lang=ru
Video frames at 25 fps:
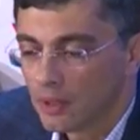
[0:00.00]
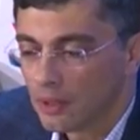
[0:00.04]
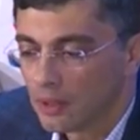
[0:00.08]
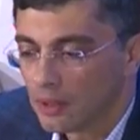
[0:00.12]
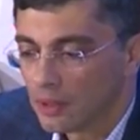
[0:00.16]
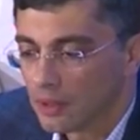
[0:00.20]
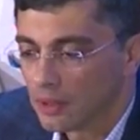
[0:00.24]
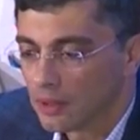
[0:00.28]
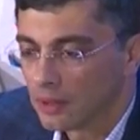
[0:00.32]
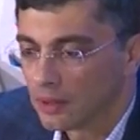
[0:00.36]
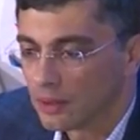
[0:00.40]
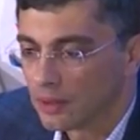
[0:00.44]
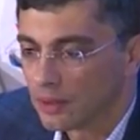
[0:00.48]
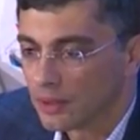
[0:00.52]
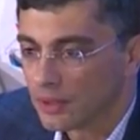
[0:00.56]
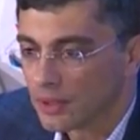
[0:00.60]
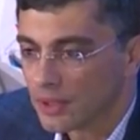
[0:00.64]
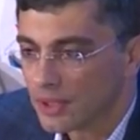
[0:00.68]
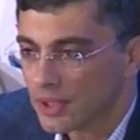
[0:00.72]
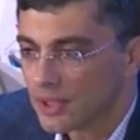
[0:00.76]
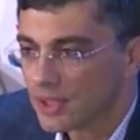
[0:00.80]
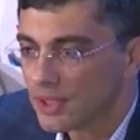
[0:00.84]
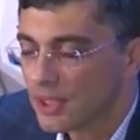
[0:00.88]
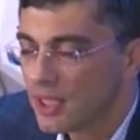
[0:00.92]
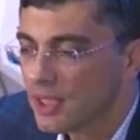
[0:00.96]
э,
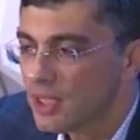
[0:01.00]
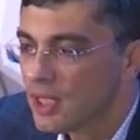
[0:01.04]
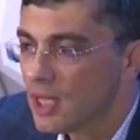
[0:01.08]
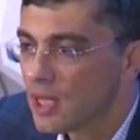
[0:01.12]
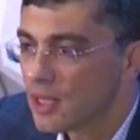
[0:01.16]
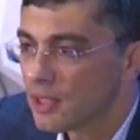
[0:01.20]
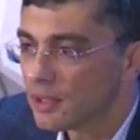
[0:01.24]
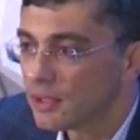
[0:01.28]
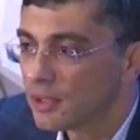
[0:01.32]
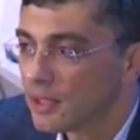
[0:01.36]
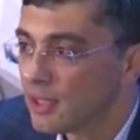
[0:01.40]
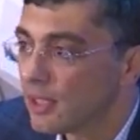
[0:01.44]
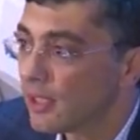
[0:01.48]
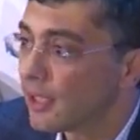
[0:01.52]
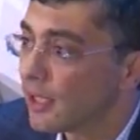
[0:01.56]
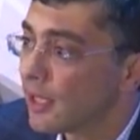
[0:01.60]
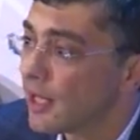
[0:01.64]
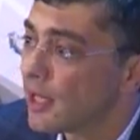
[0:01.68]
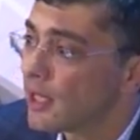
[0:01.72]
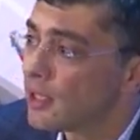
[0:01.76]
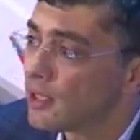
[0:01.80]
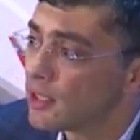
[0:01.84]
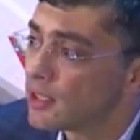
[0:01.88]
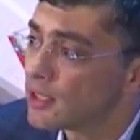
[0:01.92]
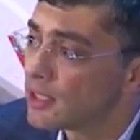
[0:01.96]
создание
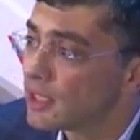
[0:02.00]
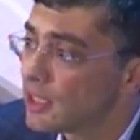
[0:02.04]
территориальных